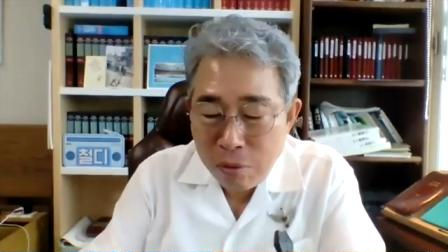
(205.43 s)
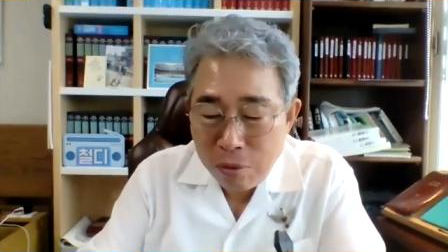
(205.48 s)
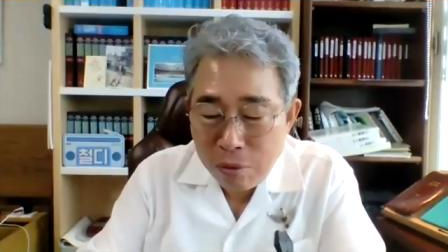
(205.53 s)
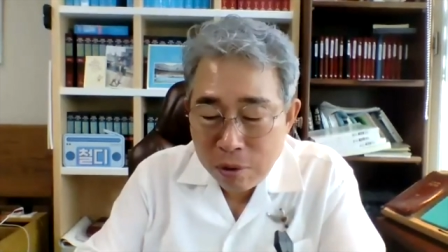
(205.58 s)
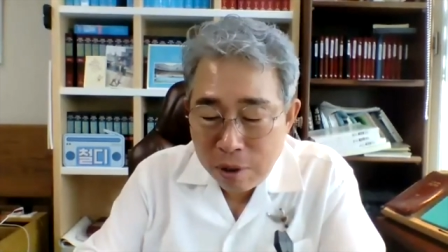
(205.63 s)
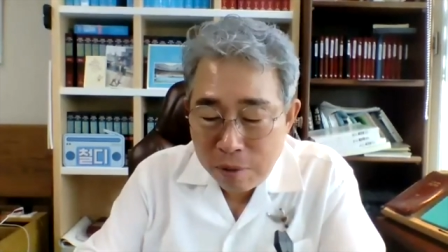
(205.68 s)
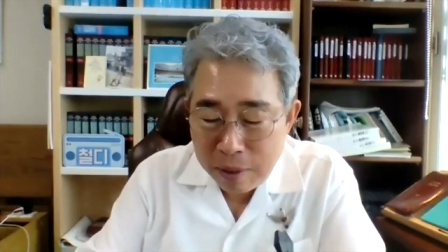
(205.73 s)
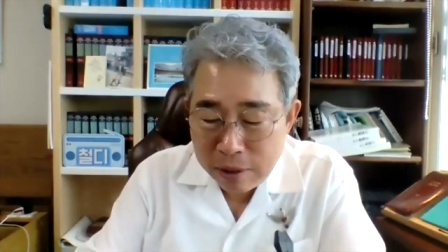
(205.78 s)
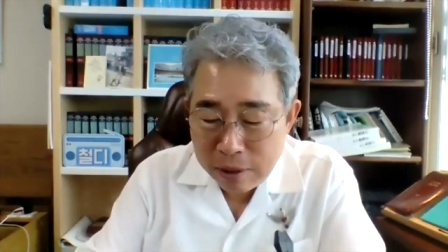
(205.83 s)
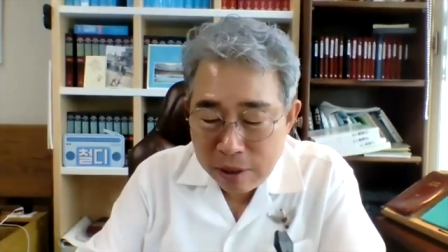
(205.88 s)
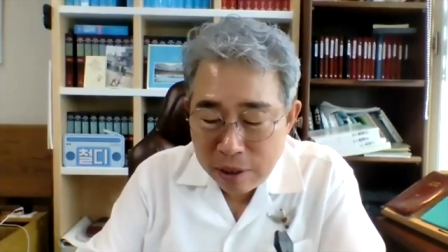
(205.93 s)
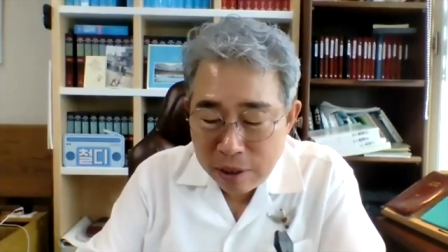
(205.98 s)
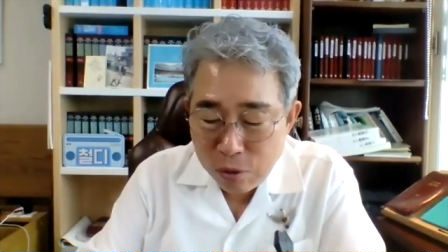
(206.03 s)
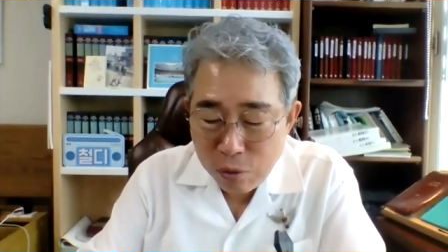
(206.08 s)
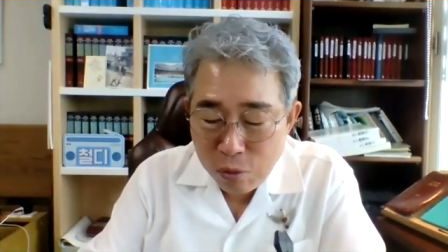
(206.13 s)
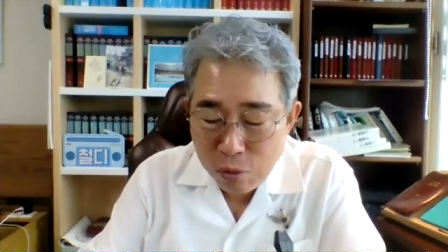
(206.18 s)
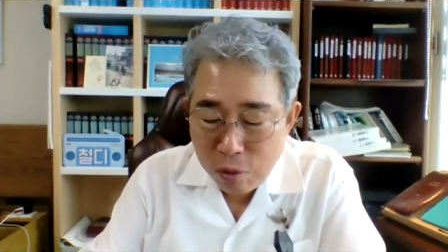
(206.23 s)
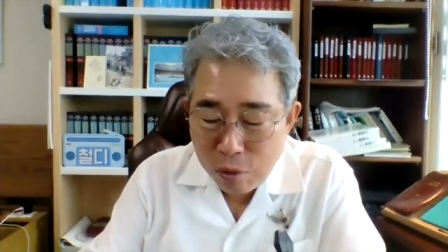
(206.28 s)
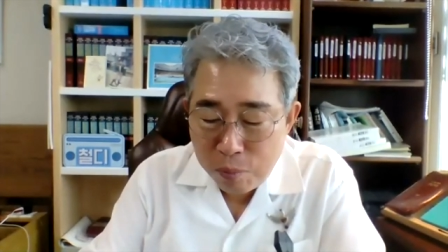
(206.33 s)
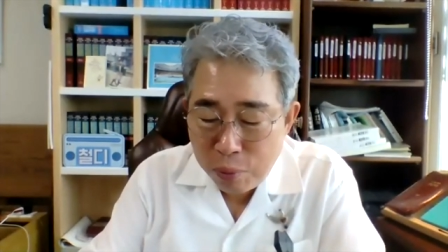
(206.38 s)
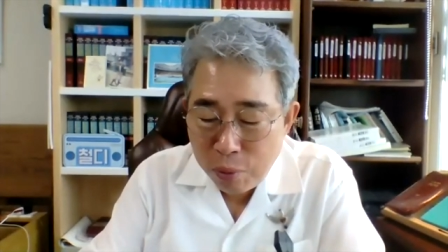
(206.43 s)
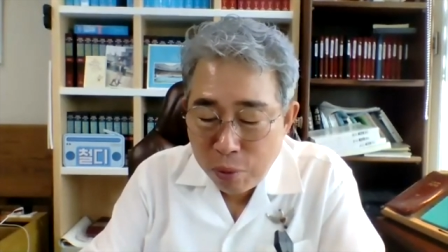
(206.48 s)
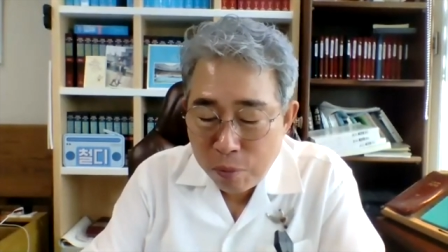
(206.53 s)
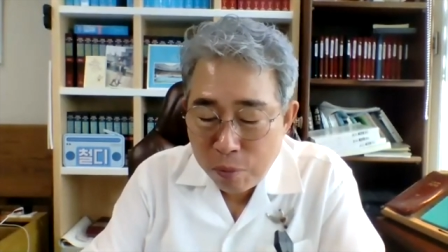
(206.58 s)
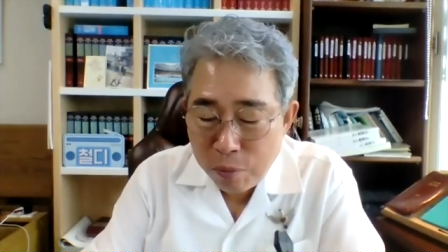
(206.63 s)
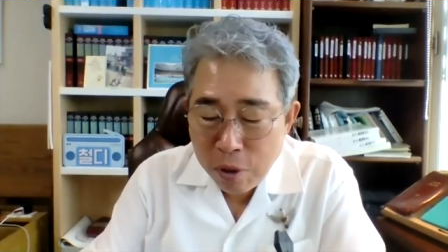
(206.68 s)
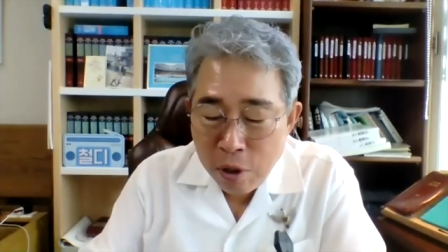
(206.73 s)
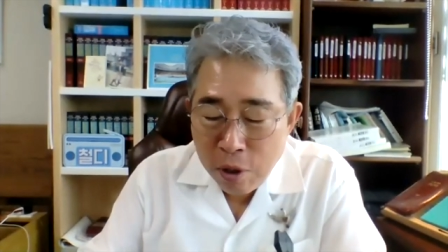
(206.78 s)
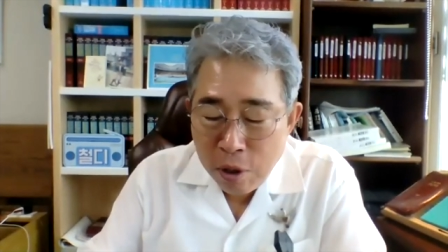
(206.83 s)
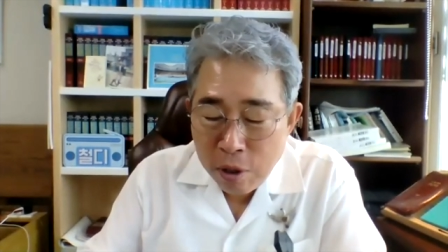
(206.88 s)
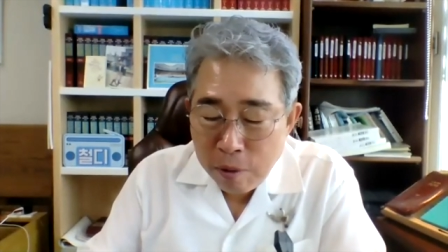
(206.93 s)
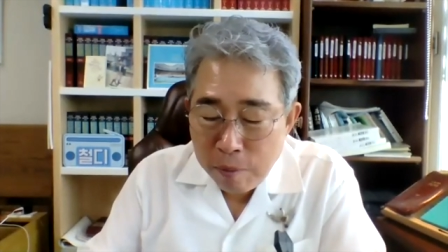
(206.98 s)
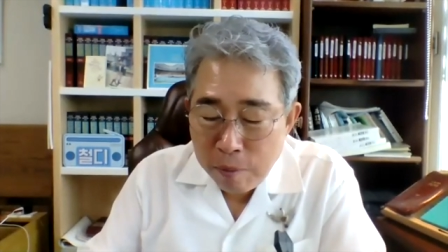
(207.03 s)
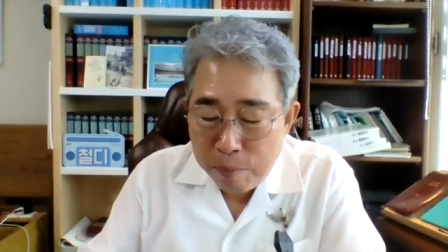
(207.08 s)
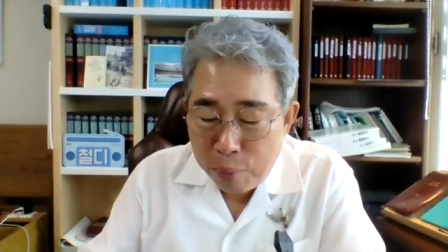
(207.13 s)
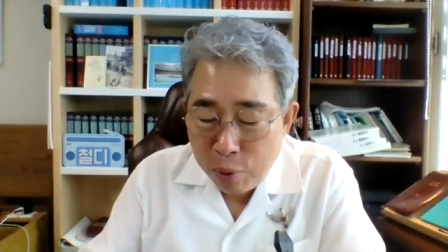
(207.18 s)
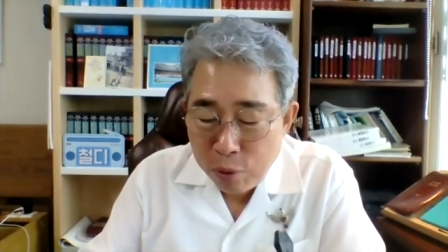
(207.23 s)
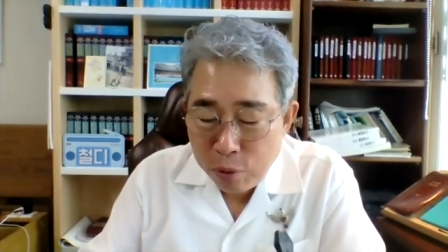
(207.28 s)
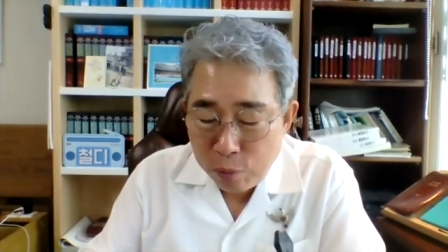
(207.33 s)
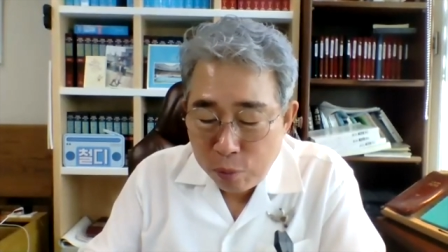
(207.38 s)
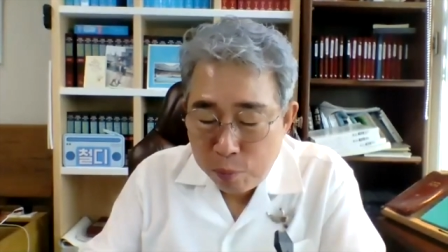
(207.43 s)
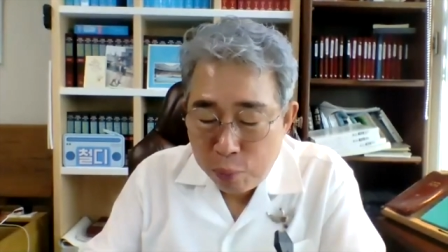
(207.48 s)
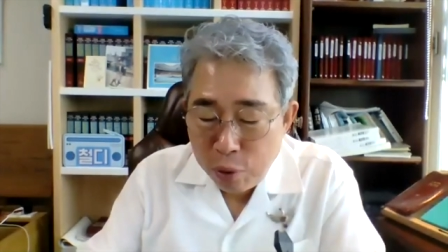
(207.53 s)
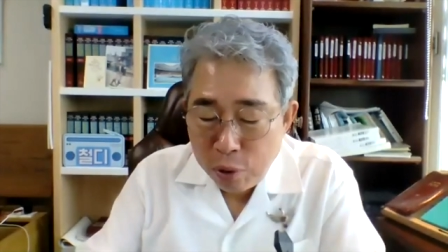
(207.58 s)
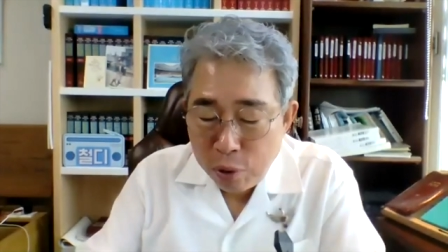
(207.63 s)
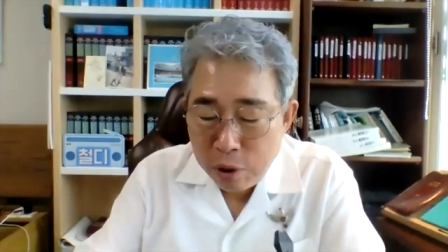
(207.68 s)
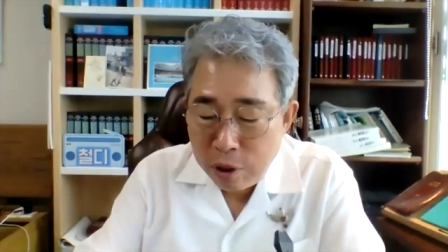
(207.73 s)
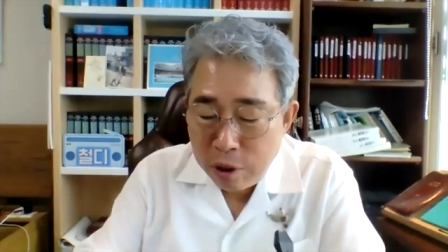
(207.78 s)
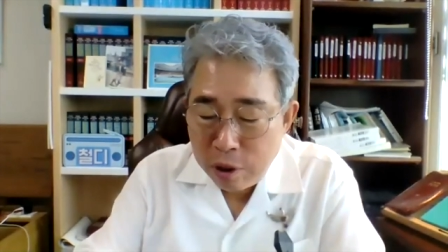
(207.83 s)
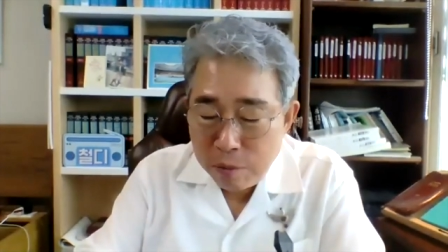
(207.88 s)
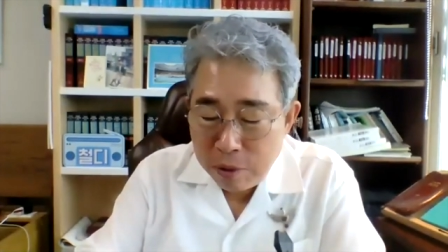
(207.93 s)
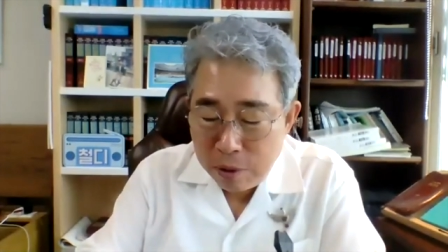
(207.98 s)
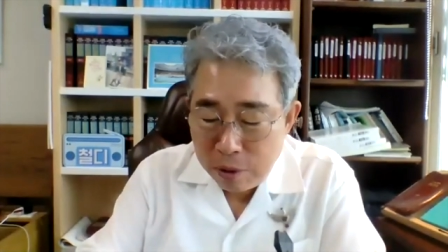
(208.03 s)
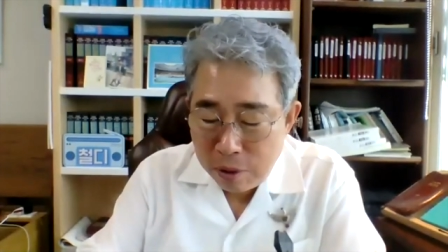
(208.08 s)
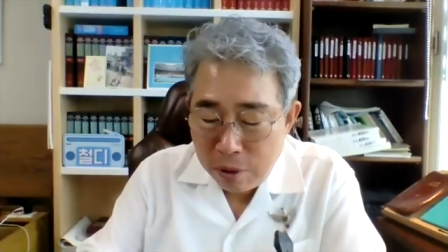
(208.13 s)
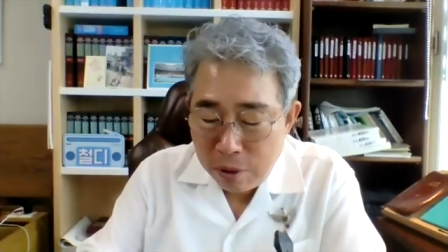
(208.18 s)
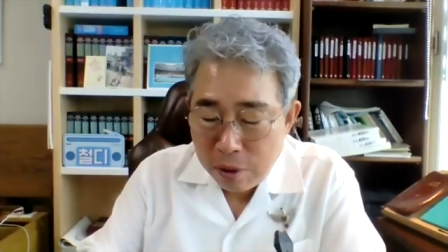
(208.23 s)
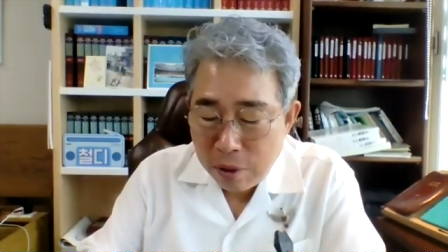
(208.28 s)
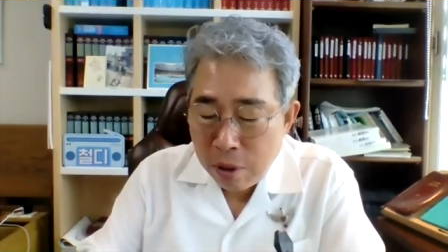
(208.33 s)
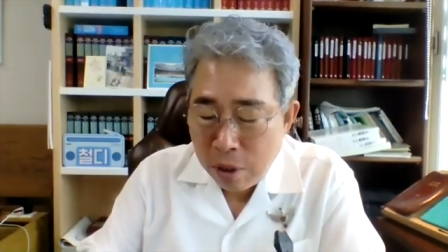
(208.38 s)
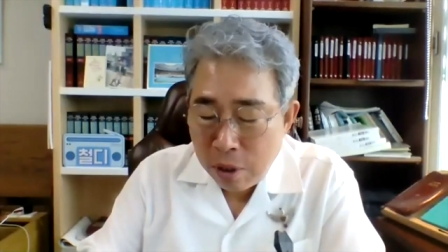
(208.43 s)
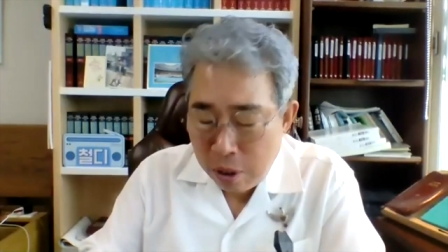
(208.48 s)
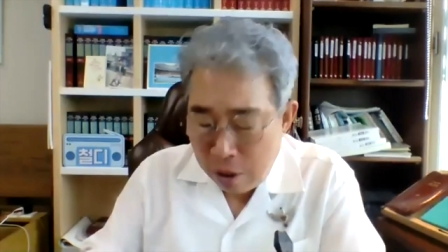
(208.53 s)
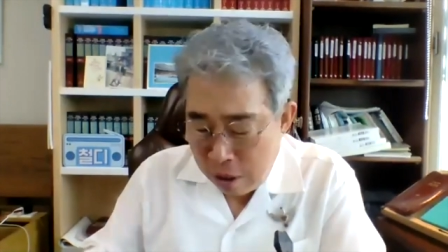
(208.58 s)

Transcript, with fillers: 거나 메시지 온 거 보여, 보여드리면요